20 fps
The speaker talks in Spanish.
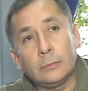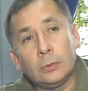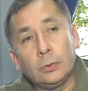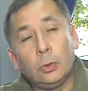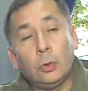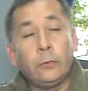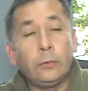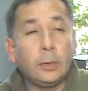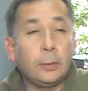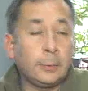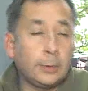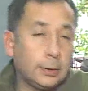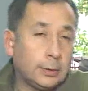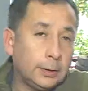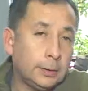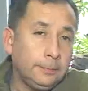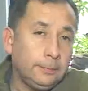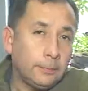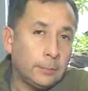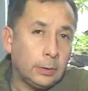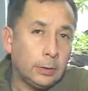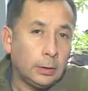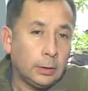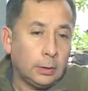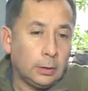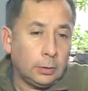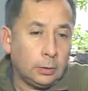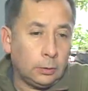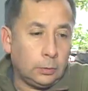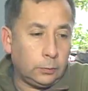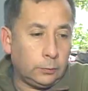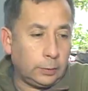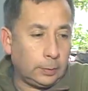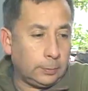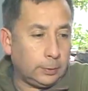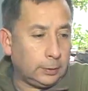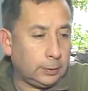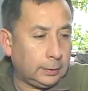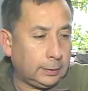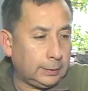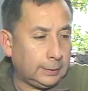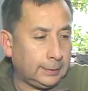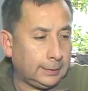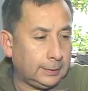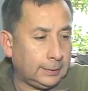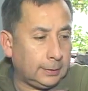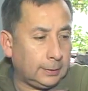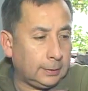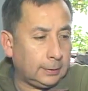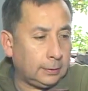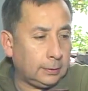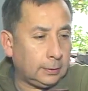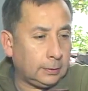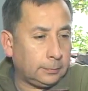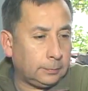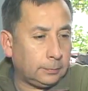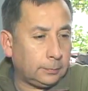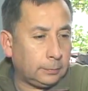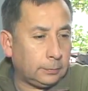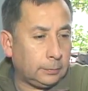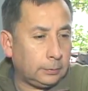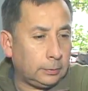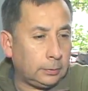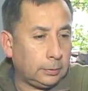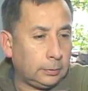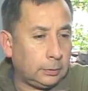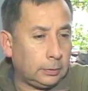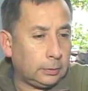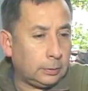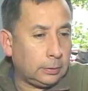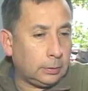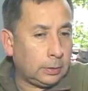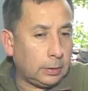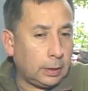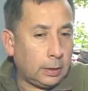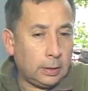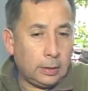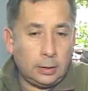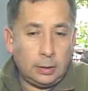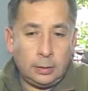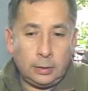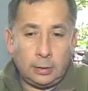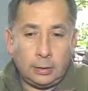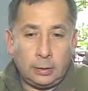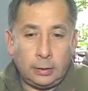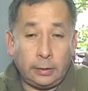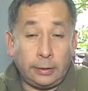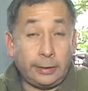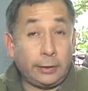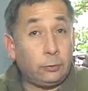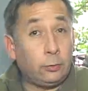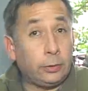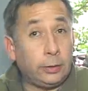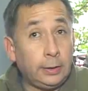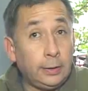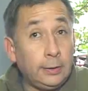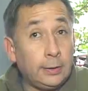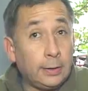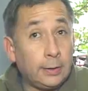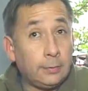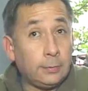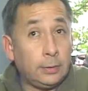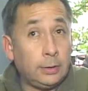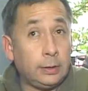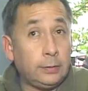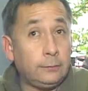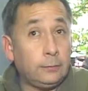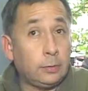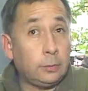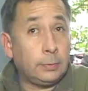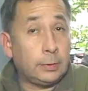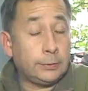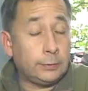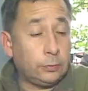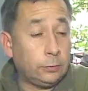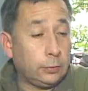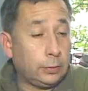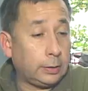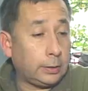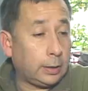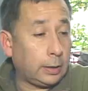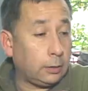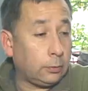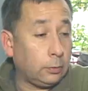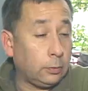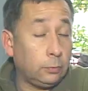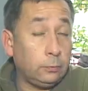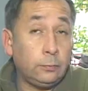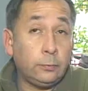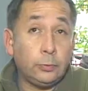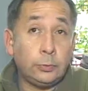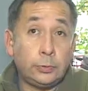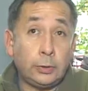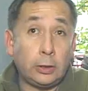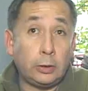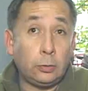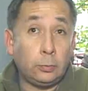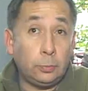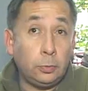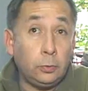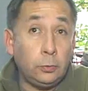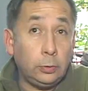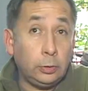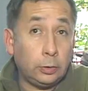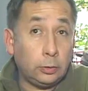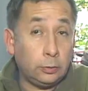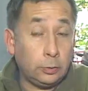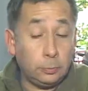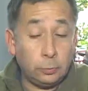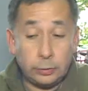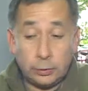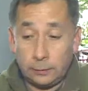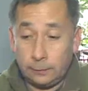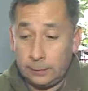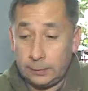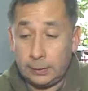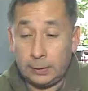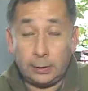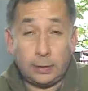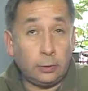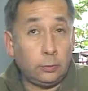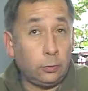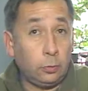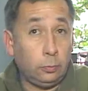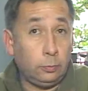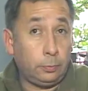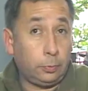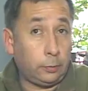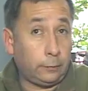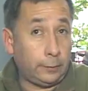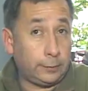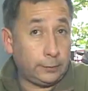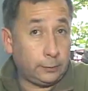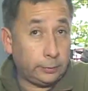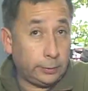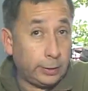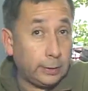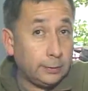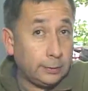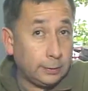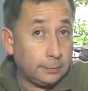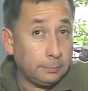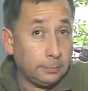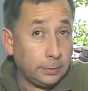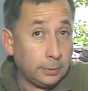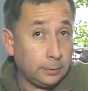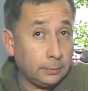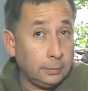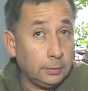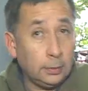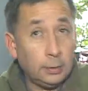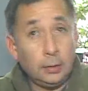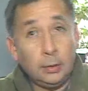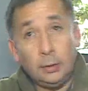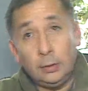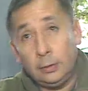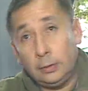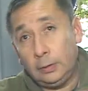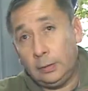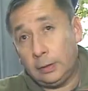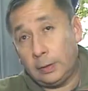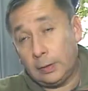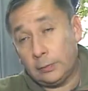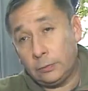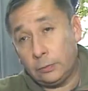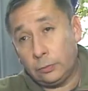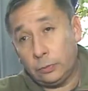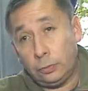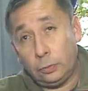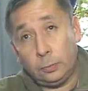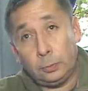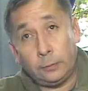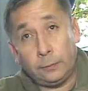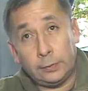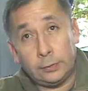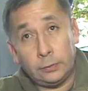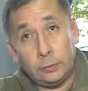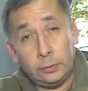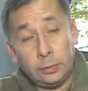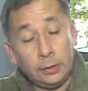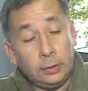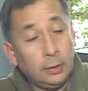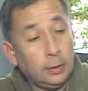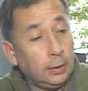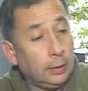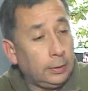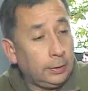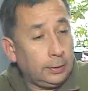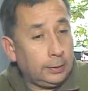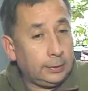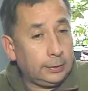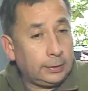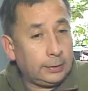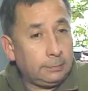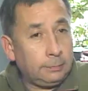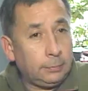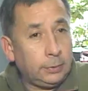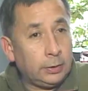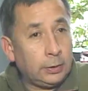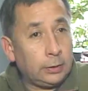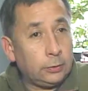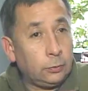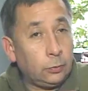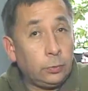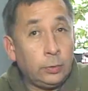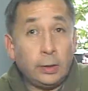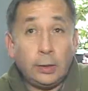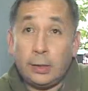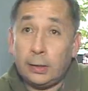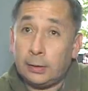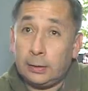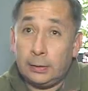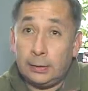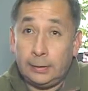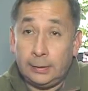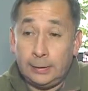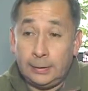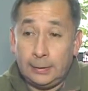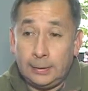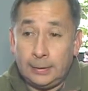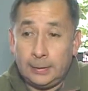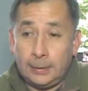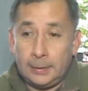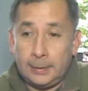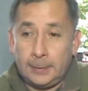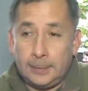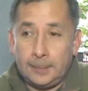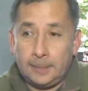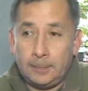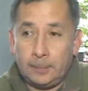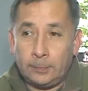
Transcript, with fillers: Obviamente, obviamente la recogida de la información a cargo de un funcionario público y muchas veces a cargo de un profesional también, en el caso de los profesores, eh, también ayuda a que